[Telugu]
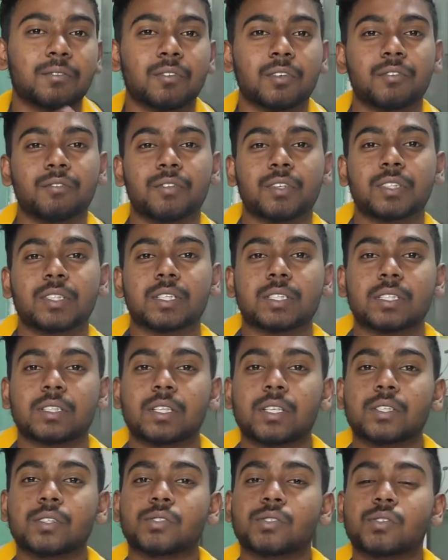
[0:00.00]
ఫుల్ ఫీచర్స్
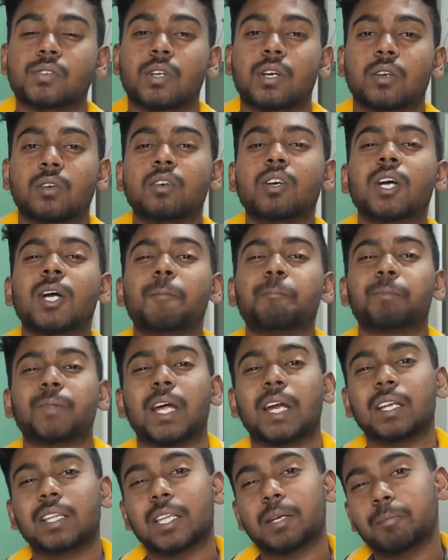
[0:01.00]
అయితే ఇస్తున్నారు
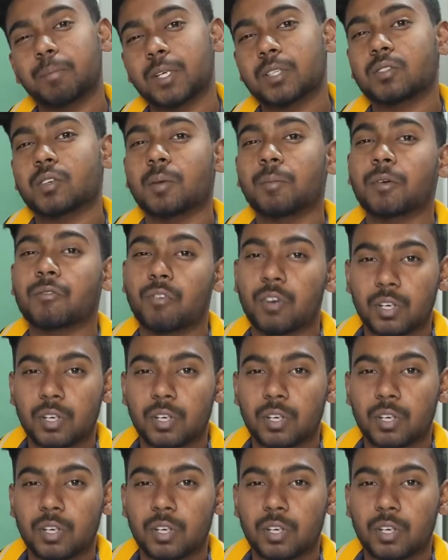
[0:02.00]
అండ్ దీని ప్రైస్ కూడా మీకు